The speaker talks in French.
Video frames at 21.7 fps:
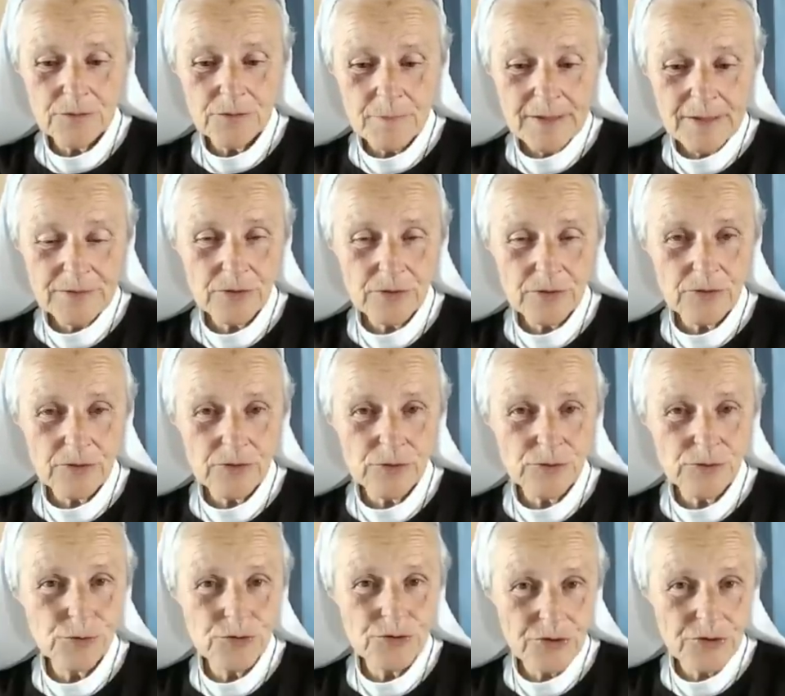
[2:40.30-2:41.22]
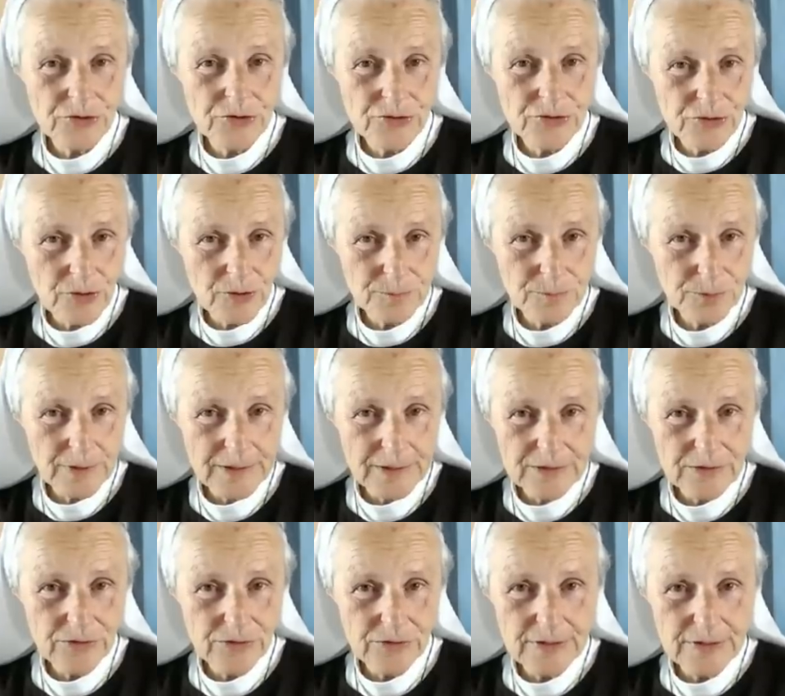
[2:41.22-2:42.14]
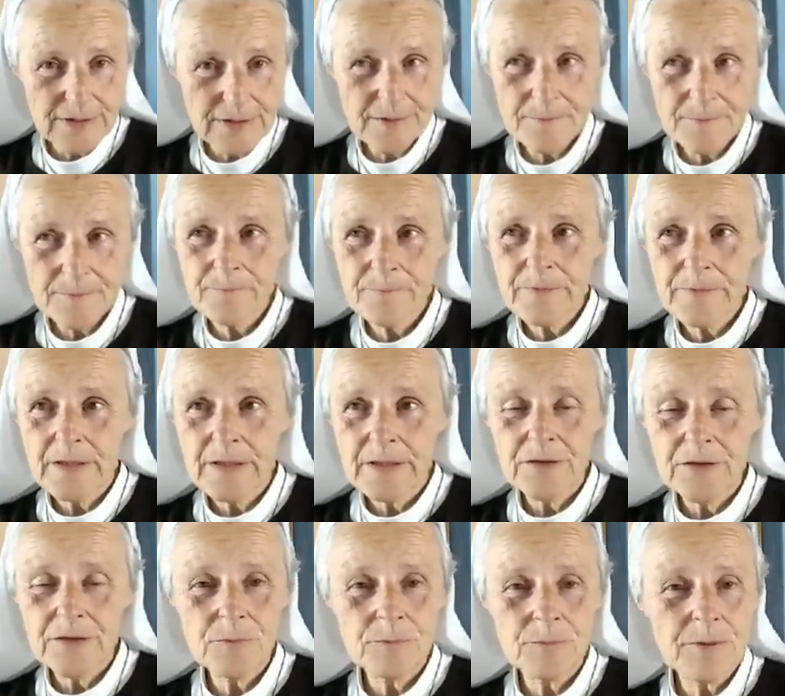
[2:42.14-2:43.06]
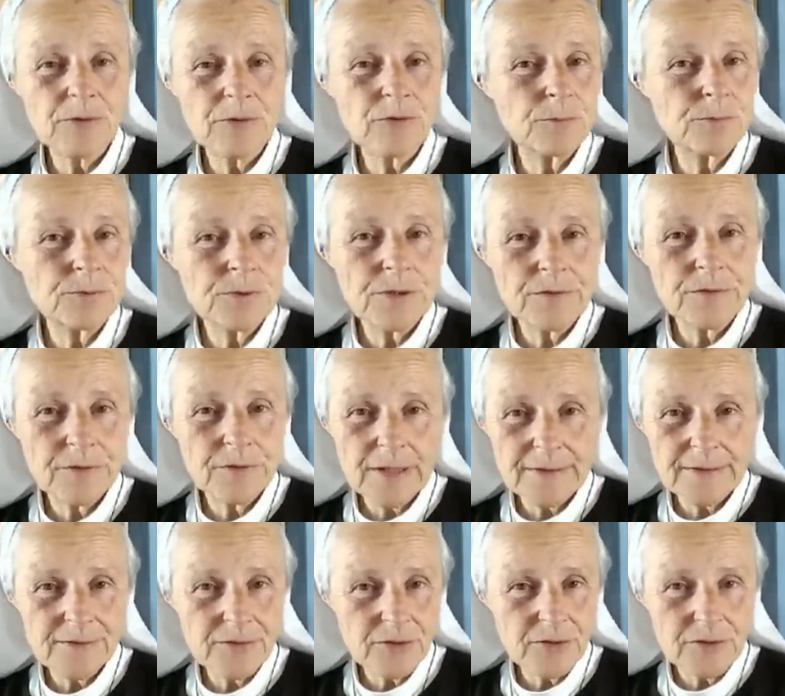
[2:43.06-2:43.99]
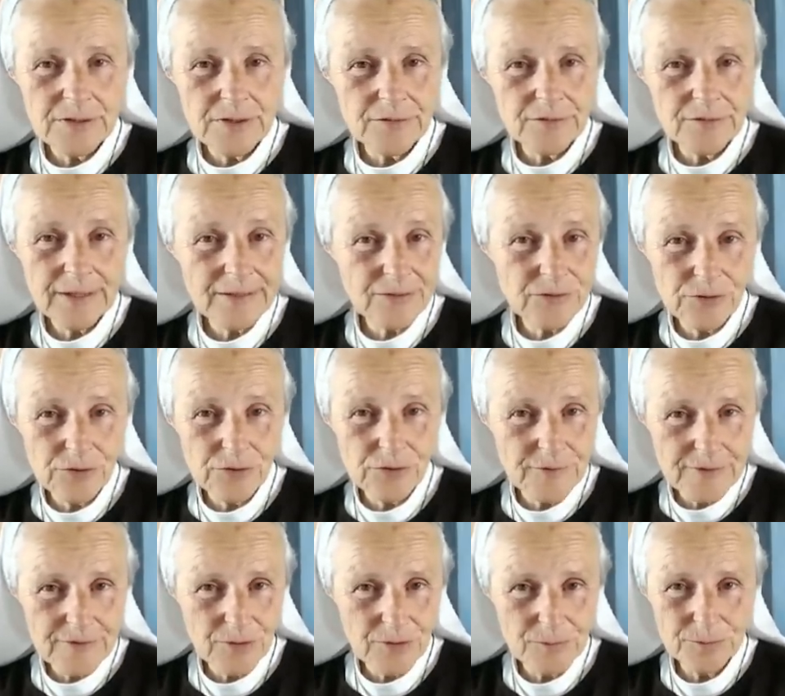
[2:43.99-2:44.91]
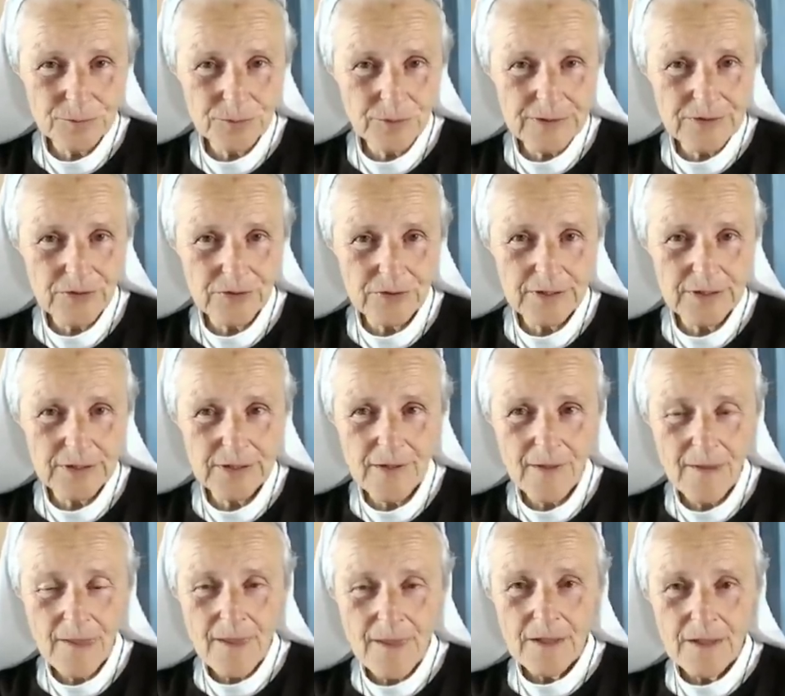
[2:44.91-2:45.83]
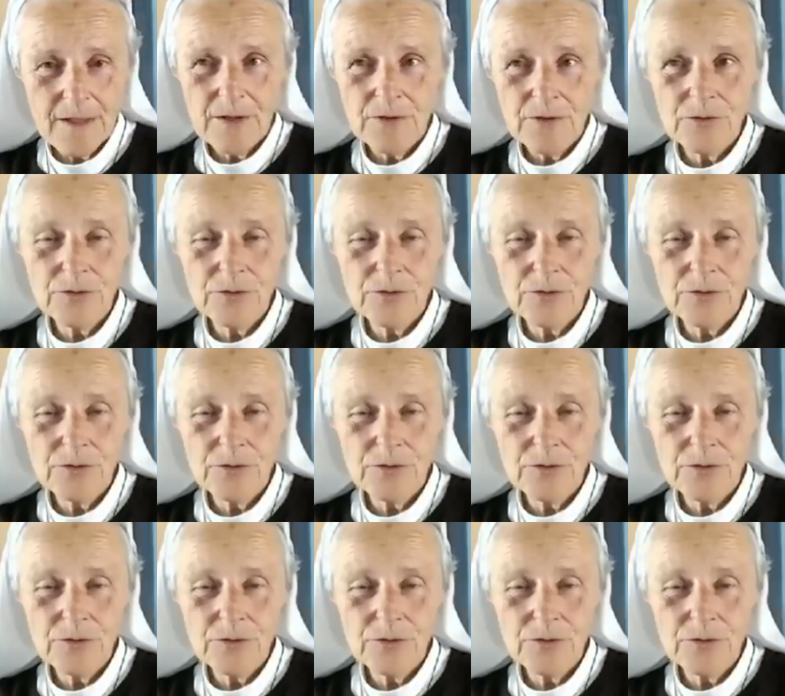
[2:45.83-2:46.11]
Ils ne vont pas attendre 200 ans pour les donner, ils vont pas non plus à attendre d'avoir 80 ans pour les donner.